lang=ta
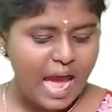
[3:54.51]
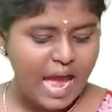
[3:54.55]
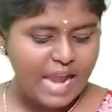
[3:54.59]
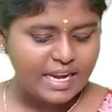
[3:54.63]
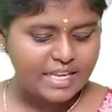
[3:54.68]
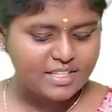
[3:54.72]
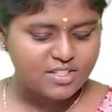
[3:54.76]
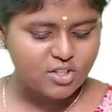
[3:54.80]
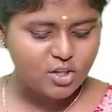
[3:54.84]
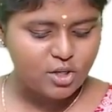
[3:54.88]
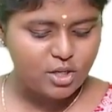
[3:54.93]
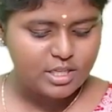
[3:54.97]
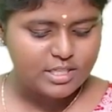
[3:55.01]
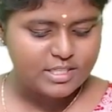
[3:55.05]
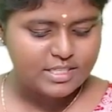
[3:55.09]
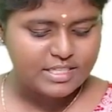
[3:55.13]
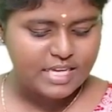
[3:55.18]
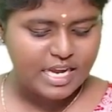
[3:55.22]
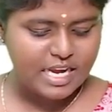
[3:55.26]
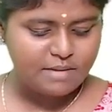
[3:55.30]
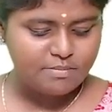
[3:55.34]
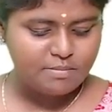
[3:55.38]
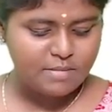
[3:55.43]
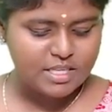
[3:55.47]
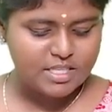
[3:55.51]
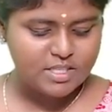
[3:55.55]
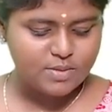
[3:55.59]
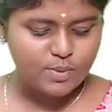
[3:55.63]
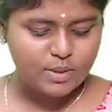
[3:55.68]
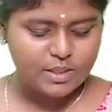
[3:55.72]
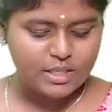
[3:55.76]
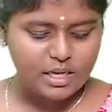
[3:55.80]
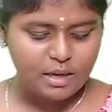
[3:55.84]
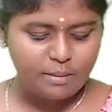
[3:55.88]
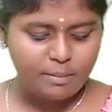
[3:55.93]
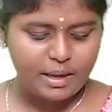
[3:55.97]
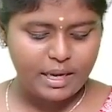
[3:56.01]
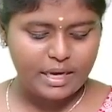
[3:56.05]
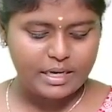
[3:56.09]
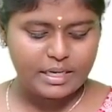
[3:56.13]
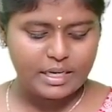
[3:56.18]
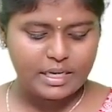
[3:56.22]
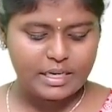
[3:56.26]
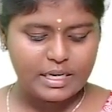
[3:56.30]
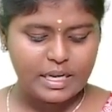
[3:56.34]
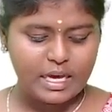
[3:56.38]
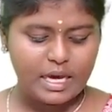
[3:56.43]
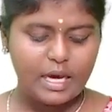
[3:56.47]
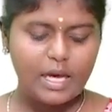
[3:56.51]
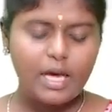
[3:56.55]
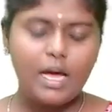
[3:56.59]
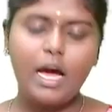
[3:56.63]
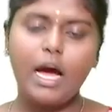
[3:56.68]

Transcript: அண்ட் எஸ்கியூஎல் ஸ்டேட்மெண்ட்ஸ் வந்து நம்ம என்னென்ன